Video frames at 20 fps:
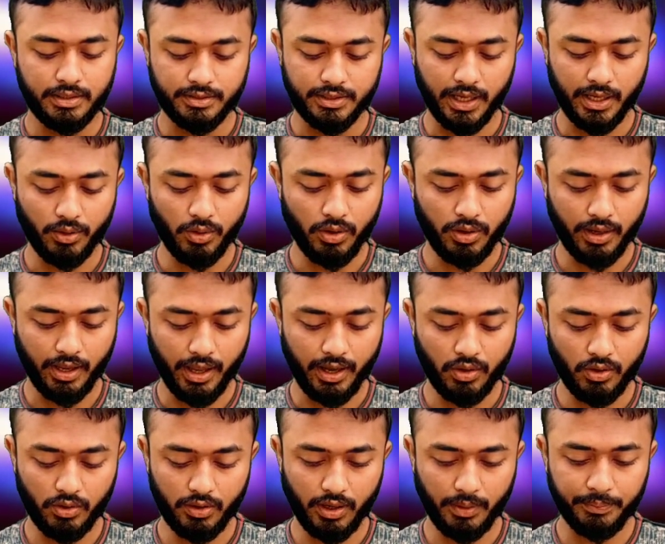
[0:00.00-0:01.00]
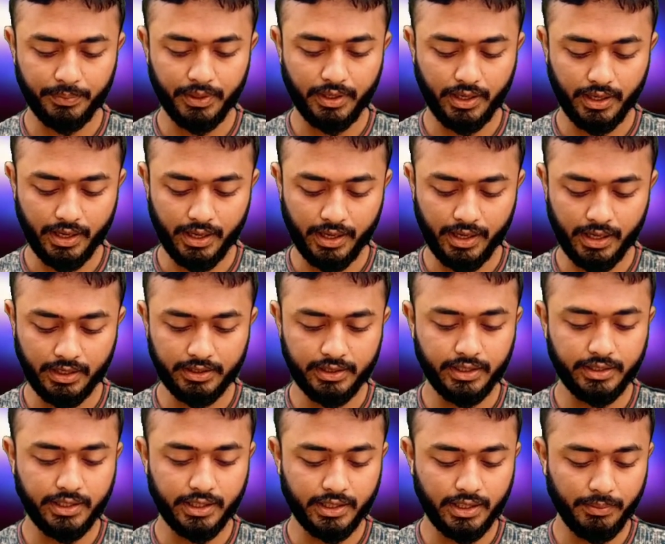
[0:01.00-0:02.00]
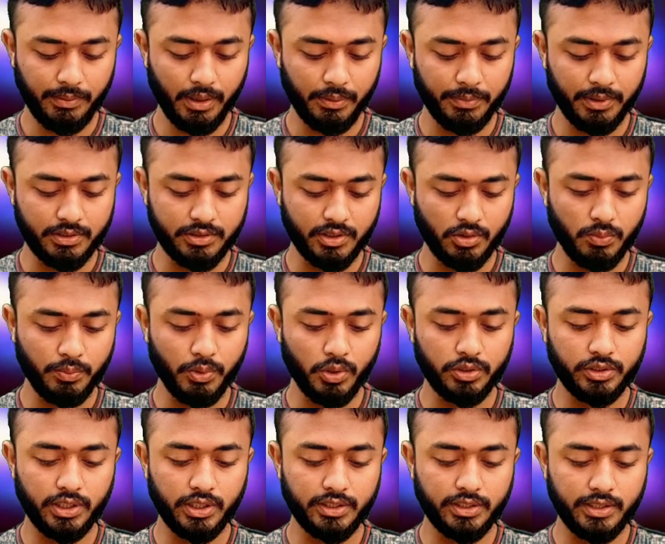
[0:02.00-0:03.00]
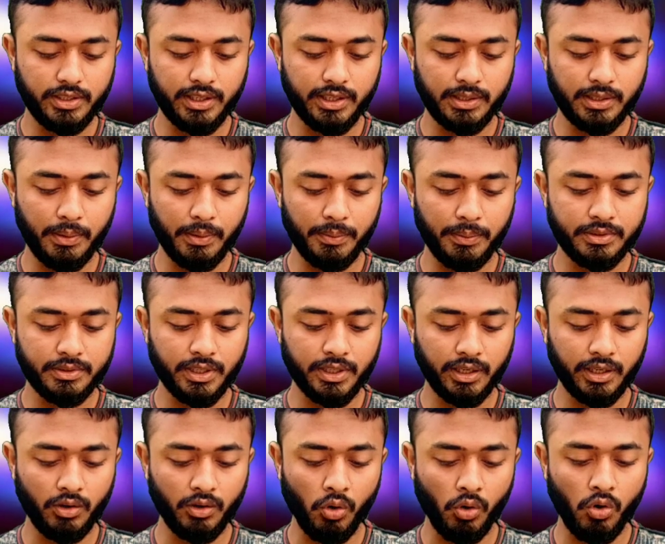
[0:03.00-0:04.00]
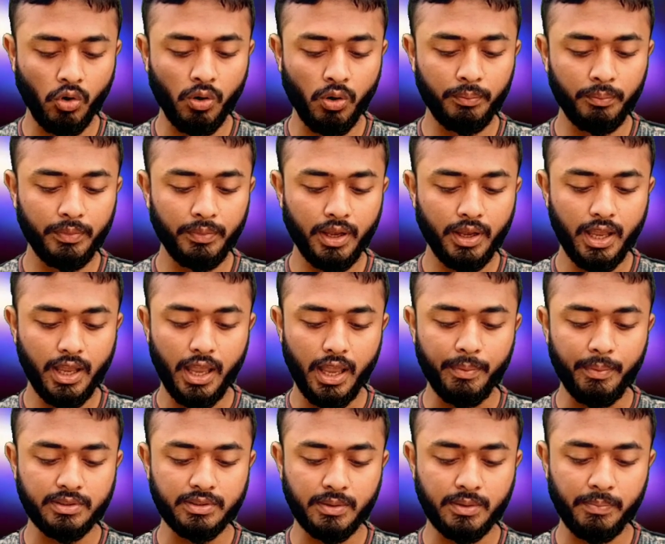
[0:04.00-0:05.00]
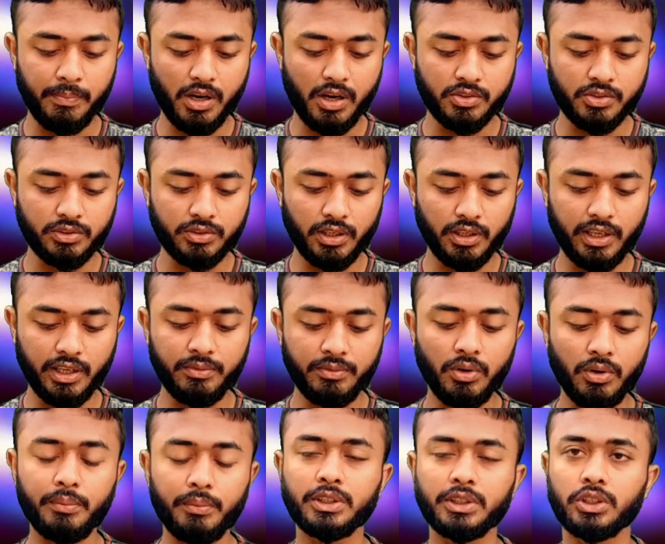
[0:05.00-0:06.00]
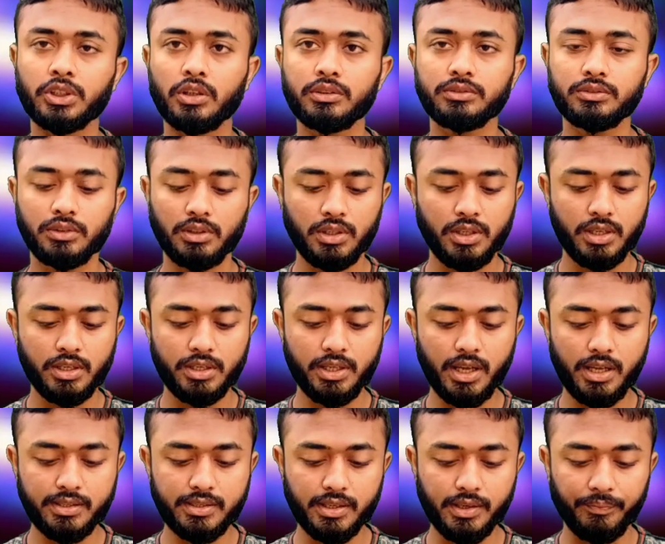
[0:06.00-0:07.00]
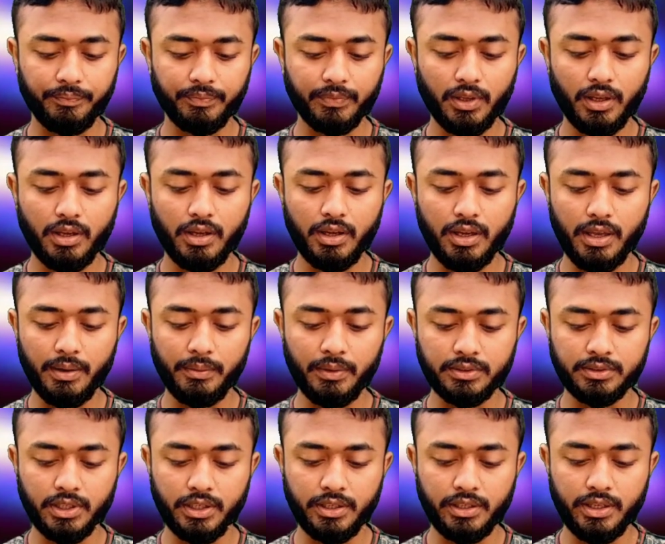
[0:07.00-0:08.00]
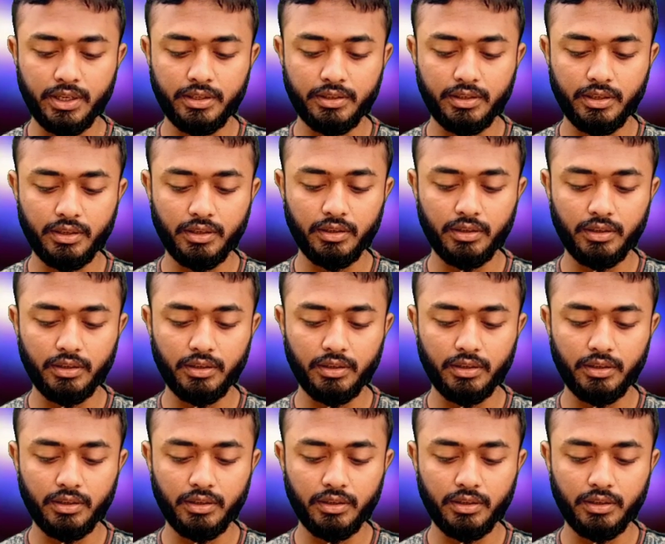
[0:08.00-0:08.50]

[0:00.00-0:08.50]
যাই হোক এখন আপনি এখান দিয়ে দেখতে পারবেন যে উপর দিক দিয়ে দেখতে পারবেন যেখানে হোম এবার হচ্ছে পার্সোনাল ইনফরমেশন ঠিক আছে এবার হচ্ছে ডেট